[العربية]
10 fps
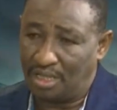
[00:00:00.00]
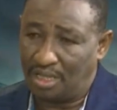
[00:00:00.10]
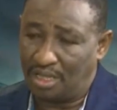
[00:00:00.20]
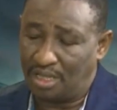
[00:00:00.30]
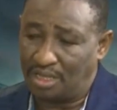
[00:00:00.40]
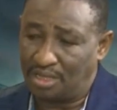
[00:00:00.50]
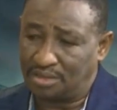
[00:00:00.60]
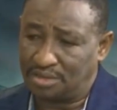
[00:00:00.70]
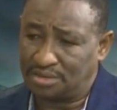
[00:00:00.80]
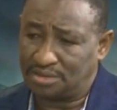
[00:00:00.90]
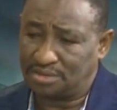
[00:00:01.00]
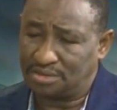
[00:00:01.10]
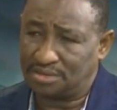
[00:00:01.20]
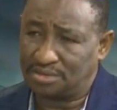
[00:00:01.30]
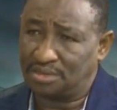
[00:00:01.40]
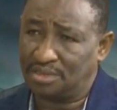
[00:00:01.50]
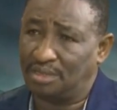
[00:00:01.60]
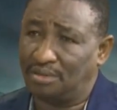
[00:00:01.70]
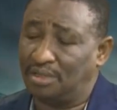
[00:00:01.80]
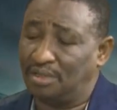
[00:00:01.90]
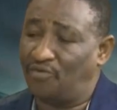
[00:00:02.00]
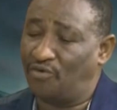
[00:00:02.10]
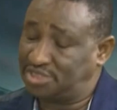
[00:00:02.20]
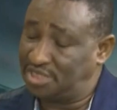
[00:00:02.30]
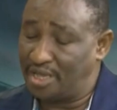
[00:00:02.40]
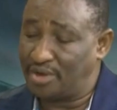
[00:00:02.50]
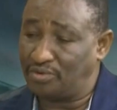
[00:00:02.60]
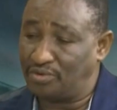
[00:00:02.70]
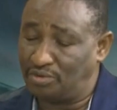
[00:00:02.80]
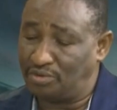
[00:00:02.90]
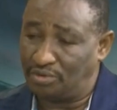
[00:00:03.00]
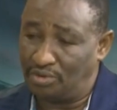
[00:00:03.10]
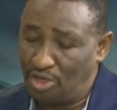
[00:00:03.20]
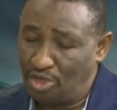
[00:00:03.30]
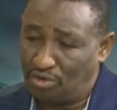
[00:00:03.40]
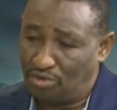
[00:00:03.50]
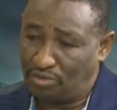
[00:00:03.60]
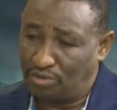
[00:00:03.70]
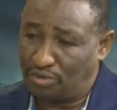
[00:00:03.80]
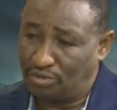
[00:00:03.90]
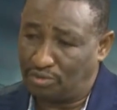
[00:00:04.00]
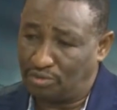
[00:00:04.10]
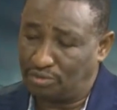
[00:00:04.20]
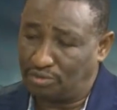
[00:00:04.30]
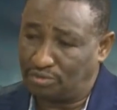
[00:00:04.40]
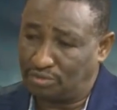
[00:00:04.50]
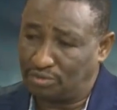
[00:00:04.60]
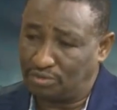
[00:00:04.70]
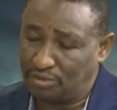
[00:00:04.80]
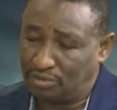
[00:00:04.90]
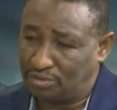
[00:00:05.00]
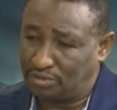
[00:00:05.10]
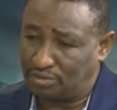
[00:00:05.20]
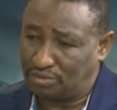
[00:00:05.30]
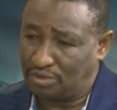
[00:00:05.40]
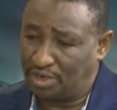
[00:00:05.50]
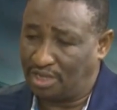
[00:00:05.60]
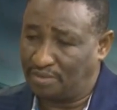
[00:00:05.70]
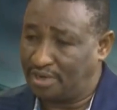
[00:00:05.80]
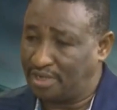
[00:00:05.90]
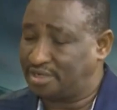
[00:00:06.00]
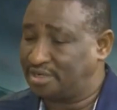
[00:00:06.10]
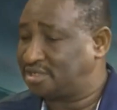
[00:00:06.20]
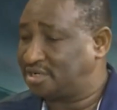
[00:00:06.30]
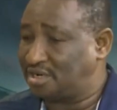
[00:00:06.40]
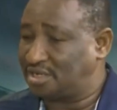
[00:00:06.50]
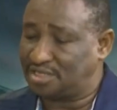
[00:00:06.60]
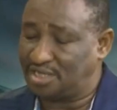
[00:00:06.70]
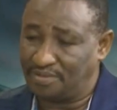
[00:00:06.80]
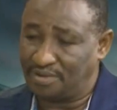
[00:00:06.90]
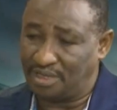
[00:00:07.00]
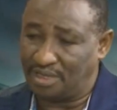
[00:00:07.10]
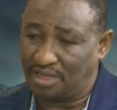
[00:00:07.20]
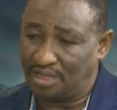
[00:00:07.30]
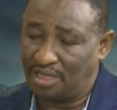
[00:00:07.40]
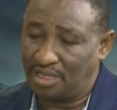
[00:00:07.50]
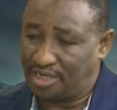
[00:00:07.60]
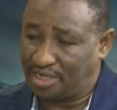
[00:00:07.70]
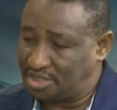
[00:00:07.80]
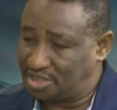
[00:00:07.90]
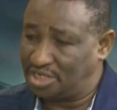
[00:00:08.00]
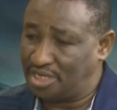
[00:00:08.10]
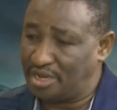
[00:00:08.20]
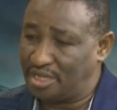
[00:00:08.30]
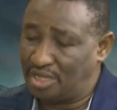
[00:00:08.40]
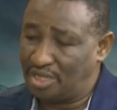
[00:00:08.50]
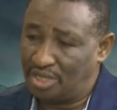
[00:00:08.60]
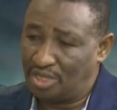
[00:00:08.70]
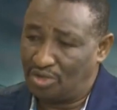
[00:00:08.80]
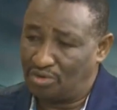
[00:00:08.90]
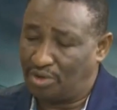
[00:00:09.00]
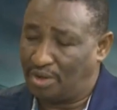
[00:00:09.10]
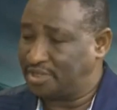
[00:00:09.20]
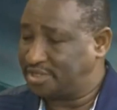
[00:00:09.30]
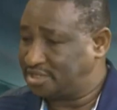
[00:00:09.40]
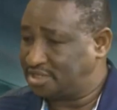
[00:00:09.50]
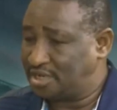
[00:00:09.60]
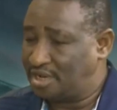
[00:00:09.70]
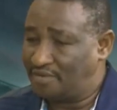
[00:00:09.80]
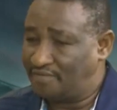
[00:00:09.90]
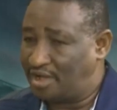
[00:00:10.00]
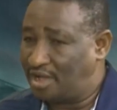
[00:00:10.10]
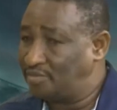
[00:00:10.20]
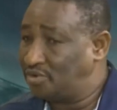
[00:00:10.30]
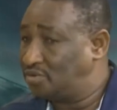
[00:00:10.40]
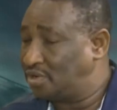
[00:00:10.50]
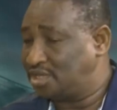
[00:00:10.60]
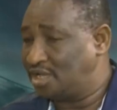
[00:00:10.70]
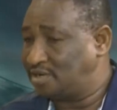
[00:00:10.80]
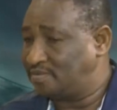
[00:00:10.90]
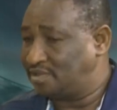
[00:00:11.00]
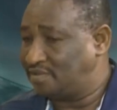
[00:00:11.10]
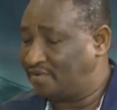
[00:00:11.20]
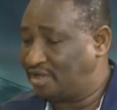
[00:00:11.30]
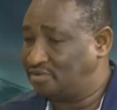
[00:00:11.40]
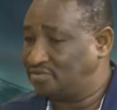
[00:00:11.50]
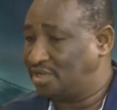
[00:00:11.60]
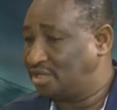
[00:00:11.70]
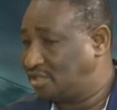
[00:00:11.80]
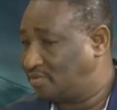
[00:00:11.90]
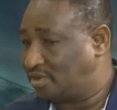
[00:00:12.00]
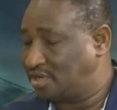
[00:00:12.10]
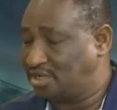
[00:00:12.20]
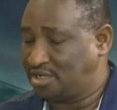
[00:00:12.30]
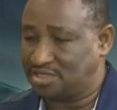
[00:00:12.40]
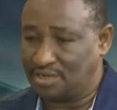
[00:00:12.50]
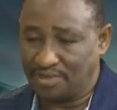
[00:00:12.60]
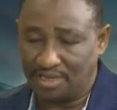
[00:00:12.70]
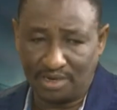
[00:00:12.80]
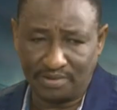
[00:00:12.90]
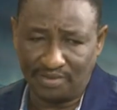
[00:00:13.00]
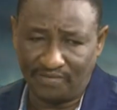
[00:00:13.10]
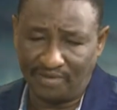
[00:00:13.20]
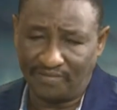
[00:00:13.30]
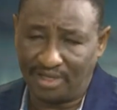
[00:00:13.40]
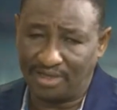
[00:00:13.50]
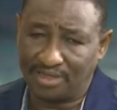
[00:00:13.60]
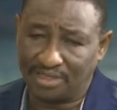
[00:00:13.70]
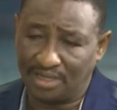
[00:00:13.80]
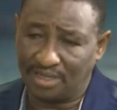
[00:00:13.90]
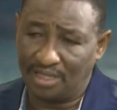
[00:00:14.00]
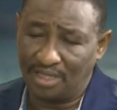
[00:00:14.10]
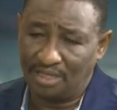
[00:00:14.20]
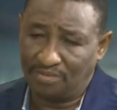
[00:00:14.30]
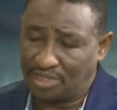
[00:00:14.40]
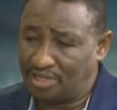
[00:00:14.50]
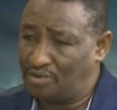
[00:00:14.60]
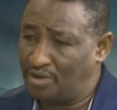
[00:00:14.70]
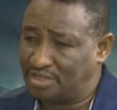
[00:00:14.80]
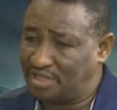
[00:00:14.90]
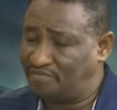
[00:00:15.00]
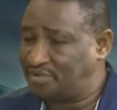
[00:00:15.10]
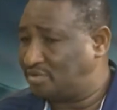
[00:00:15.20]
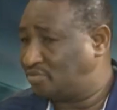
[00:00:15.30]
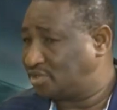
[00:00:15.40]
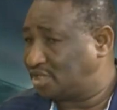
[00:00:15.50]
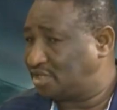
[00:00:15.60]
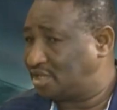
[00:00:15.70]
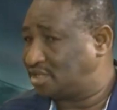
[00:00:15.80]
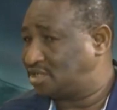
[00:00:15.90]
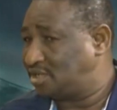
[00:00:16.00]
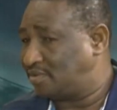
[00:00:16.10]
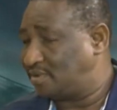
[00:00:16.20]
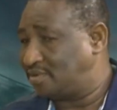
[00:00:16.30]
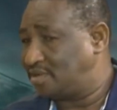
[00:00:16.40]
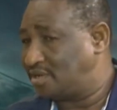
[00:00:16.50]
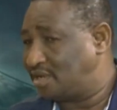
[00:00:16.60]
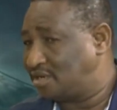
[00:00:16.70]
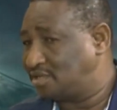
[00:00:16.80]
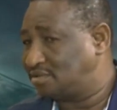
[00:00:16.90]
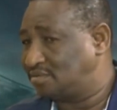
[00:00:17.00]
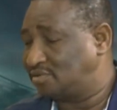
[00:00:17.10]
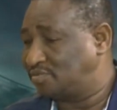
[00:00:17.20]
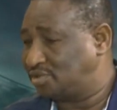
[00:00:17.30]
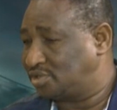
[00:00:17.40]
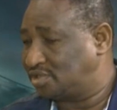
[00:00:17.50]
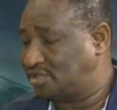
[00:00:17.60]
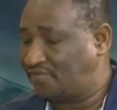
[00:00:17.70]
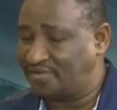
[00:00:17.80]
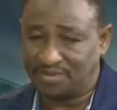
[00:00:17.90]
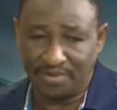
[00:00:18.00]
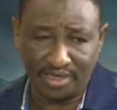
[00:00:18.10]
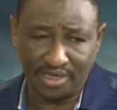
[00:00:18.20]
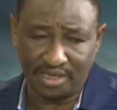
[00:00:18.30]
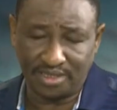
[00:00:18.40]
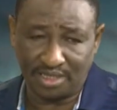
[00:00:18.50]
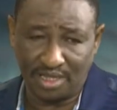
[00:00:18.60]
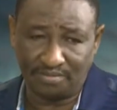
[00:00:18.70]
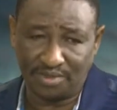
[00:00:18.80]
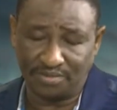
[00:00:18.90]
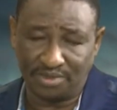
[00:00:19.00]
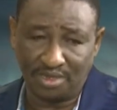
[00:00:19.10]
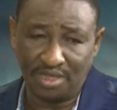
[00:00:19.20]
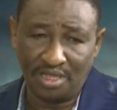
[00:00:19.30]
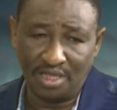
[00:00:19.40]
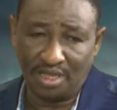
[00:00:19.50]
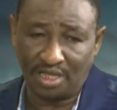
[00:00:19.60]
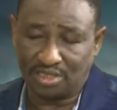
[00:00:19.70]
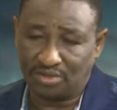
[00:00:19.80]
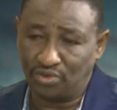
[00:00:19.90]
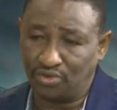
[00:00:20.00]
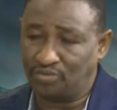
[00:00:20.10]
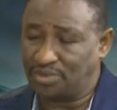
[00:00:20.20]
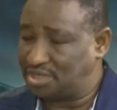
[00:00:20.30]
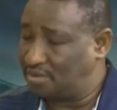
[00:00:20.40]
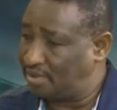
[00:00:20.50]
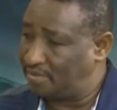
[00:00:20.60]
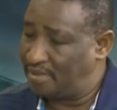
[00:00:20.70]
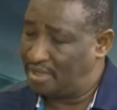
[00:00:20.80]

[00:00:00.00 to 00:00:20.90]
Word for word: آه، مين؟ فوزير و نعم. ولاعب نادي النصر السابق آه، يحيى الشهري نعم واحمد الزين فاهملوا الجانب الدفاعي ويتقدموا على حساب الجانب الدفاعي فكانت بتلقوا اهداف من المرتدات الشبابيه اللي كانت بتتنفذ باجاده تامه من خط هجوم الشباب